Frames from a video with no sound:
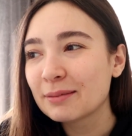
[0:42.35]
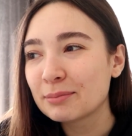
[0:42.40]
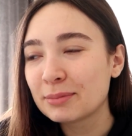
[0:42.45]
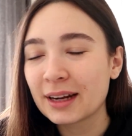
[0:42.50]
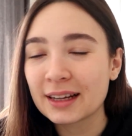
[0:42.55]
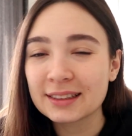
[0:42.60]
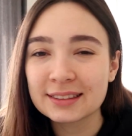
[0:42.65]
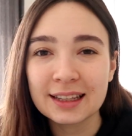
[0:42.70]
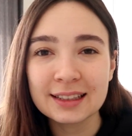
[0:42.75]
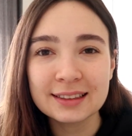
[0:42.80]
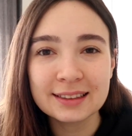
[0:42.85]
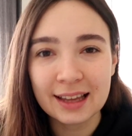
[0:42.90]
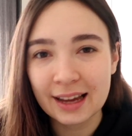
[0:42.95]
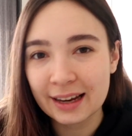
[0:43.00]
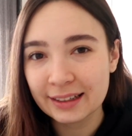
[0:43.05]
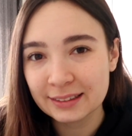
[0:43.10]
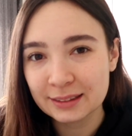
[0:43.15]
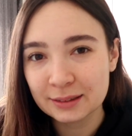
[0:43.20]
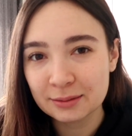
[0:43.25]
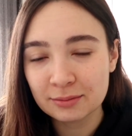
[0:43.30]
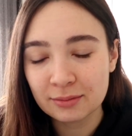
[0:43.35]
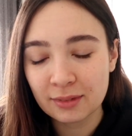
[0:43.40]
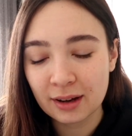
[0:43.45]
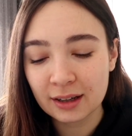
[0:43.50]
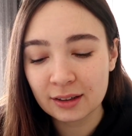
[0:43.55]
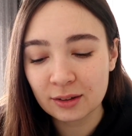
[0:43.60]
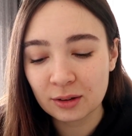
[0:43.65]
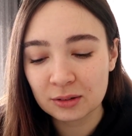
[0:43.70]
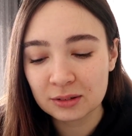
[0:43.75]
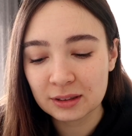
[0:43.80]
Birazdan dersim
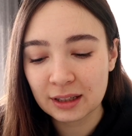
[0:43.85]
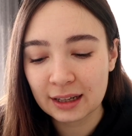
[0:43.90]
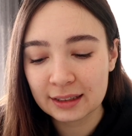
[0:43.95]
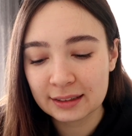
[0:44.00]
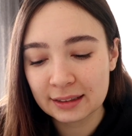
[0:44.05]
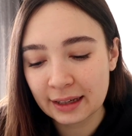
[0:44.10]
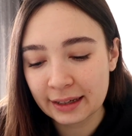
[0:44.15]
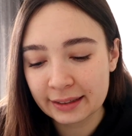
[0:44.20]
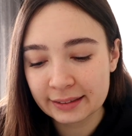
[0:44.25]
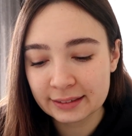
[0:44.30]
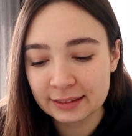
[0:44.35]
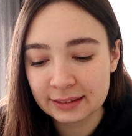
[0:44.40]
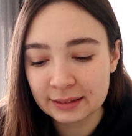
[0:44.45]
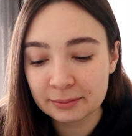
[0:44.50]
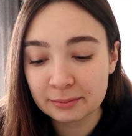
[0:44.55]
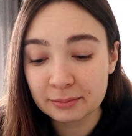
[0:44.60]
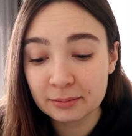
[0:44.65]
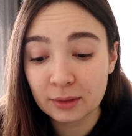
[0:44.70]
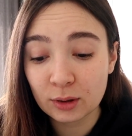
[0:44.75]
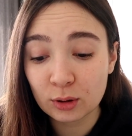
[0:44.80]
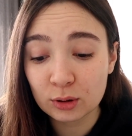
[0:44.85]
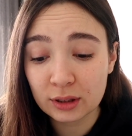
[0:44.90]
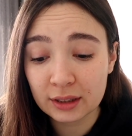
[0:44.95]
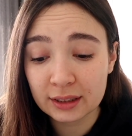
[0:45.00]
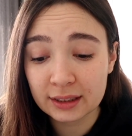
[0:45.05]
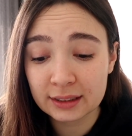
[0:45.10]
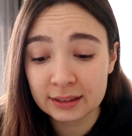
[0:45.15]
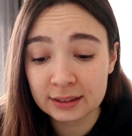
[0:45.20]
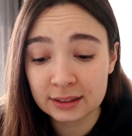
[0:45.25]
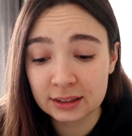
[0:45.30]
var, online dersim. Ona
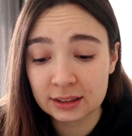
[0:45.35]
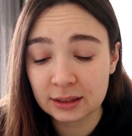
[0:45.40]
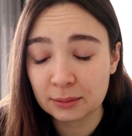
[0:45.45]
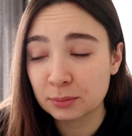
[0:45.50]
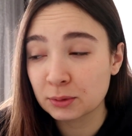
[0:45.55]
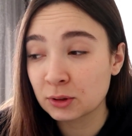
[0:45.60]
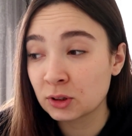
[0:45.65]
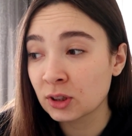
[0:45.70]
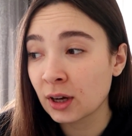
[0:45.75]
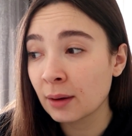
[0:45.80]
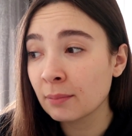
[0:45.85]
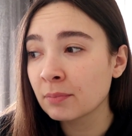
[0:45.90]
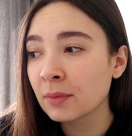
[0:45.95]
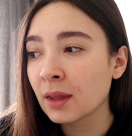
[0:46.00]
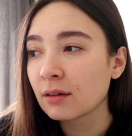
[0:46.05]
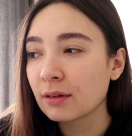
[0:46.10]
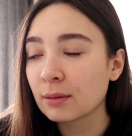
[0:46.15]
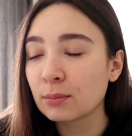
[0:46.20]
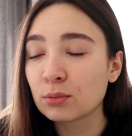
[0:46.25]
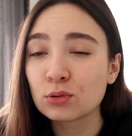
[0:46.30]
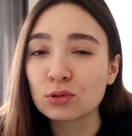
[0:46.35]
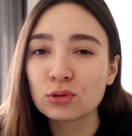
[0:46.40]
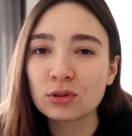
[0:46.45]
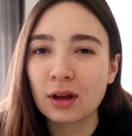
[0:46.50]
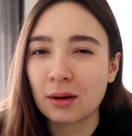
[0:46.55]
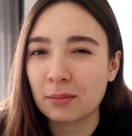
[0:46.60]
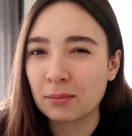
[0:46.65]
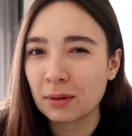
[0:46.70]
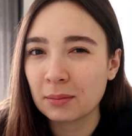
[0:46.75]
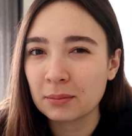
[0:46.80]
giriş yapacağım ve bugün
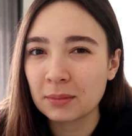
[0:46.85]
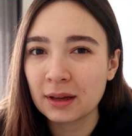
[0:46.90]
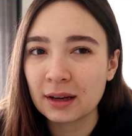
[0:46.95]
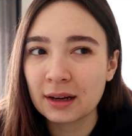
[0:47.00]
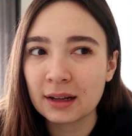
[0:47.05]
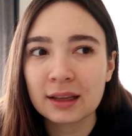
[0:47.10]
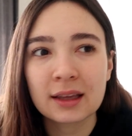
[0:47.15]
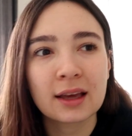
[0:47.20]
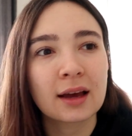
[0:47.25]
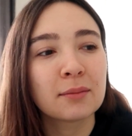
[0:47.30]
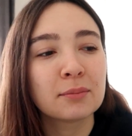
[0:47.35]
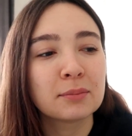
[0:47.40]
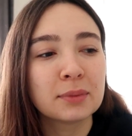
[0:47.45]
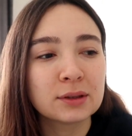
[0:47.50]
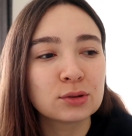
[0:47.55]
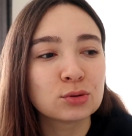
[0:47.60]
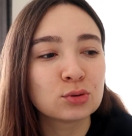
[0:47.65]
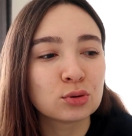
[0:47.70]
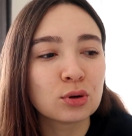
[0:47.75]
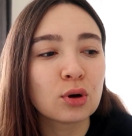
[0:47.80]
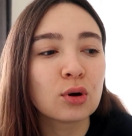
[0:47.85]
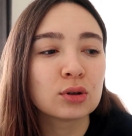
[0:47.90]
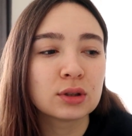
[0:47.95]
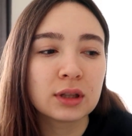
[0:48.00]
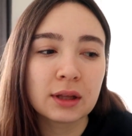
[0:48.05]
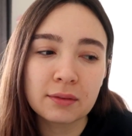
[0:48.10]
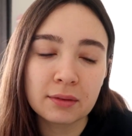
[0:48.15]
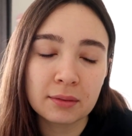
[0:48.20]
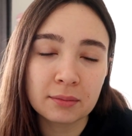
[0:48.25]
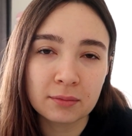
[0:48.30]
yapmam gereken bir sürü
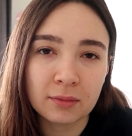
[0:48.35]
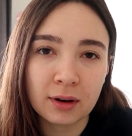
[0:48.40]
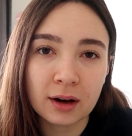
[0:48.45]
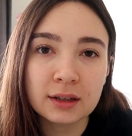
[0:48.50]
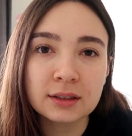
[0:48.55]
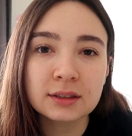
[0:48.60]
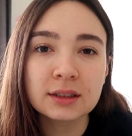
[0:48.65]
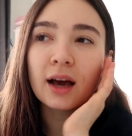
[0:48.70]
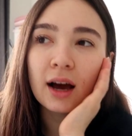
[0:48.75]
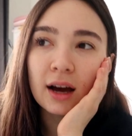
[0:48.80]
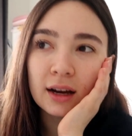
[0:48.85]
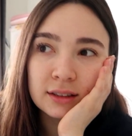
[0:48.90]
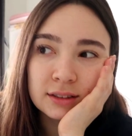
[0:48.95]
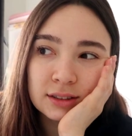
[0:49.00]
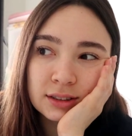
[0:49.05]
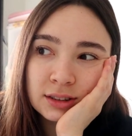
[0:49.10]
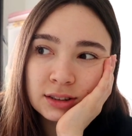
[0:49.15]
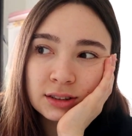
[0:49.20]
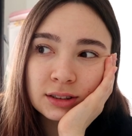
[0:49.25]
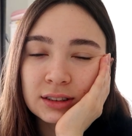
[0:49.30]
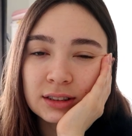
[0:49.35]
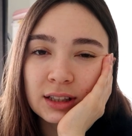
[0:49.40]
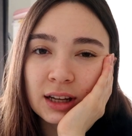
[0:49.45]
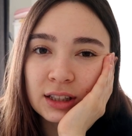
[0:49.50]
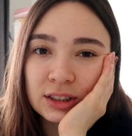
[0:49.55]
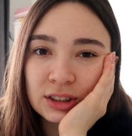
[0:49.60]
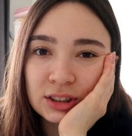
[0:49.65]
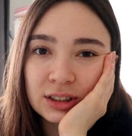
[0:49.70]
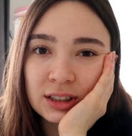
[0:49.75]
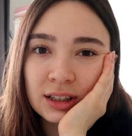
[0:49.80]
ödevim var. Yarın
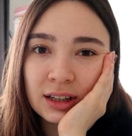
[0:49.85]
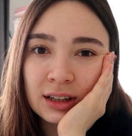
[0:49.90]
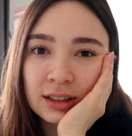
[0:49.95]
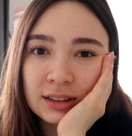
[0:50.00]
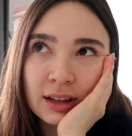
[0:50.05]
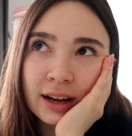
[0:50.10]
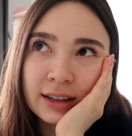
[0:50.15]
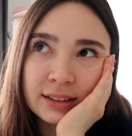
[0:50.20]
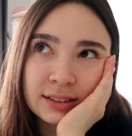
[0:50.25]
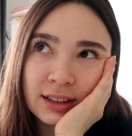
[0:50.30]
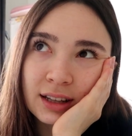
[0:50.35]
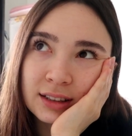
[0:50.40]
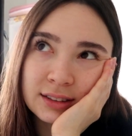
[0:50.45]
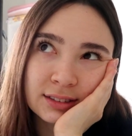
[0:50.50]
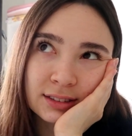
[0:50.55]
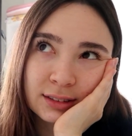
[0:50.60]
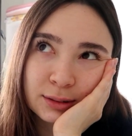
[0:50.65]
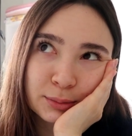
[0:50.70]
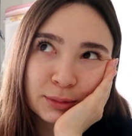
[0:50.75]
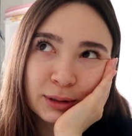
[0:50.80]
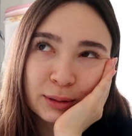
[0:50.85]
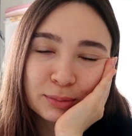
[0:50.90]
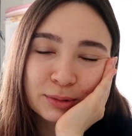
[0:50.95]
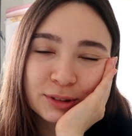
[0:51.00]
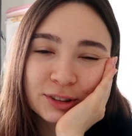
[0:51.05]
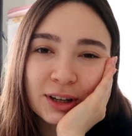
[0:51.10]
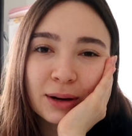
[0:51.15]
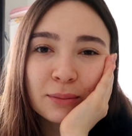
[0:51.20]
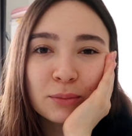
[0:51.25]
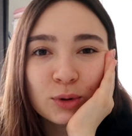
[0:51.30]
stajda ders anlatımı
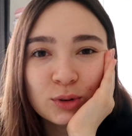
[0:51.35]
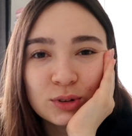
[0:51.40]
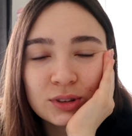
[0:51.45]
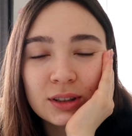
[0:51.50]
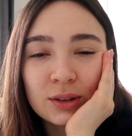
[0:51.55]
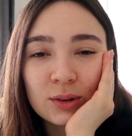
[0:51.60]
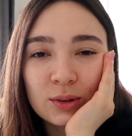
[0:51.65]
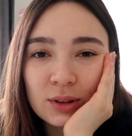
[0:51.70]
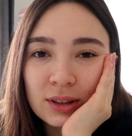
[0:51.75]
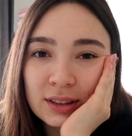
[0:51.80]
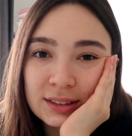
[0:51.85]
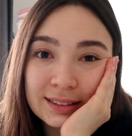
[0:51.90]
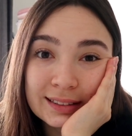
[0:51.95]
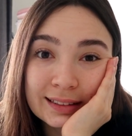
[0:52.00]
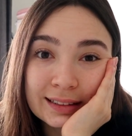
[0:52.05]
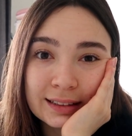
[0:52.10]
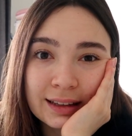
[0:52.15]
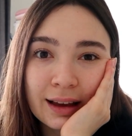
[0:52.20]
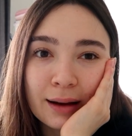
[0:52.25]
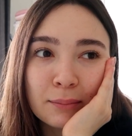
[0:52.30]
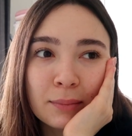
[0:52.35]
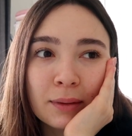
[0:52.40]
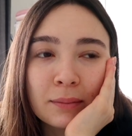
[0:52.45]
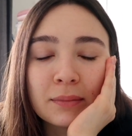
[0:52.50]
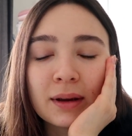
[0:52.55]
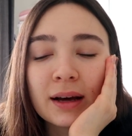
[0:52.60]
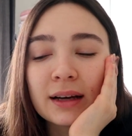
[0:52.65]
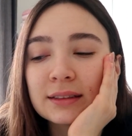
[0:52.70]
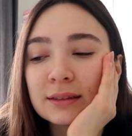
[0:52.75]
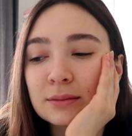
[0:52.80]
yapacağım. O yüzden ona hazırlık
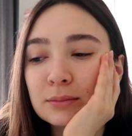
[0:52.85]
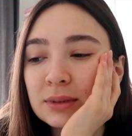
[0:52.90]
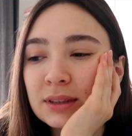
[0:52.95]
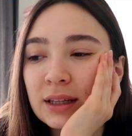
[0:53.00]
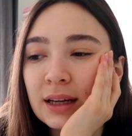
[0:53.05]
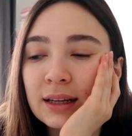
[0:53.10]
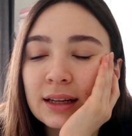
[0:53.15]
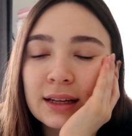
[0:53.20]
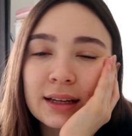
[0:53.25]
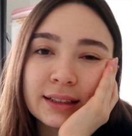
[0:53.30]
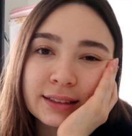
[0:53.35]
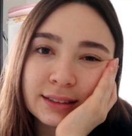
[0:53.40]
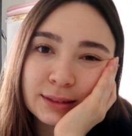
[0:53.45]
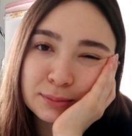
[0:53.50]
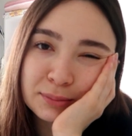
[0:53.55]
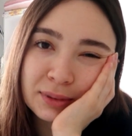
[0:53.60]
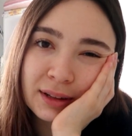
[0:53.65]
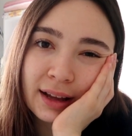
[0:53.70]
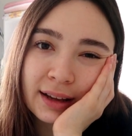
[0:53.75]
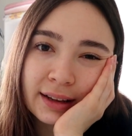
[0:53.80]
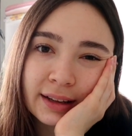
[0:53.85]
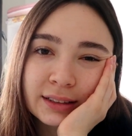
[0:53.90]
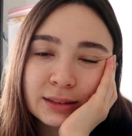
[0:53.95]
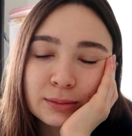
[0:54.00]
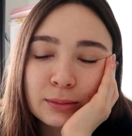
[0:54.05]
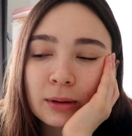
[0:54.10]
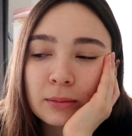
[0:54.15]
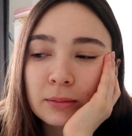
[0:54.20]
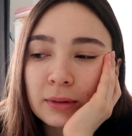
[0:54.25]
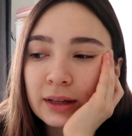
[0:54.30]
yapmam lazım. Bir tane lesson plan
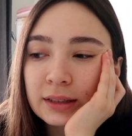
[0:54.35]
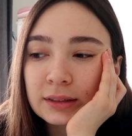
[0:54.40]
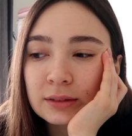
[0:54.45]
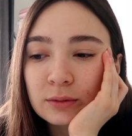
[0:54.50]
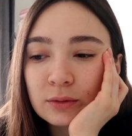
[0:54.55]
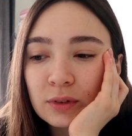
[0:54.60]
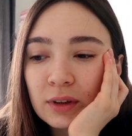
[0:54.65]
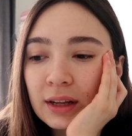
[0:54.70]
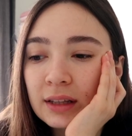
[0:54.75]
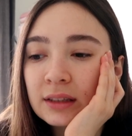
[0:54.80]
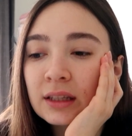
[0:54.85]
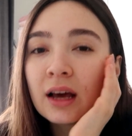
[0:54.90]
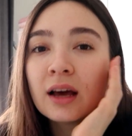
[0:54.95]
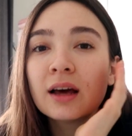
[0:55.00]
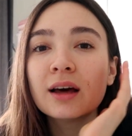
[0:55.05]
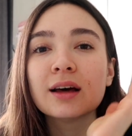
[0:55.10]
yazmam lazım falan.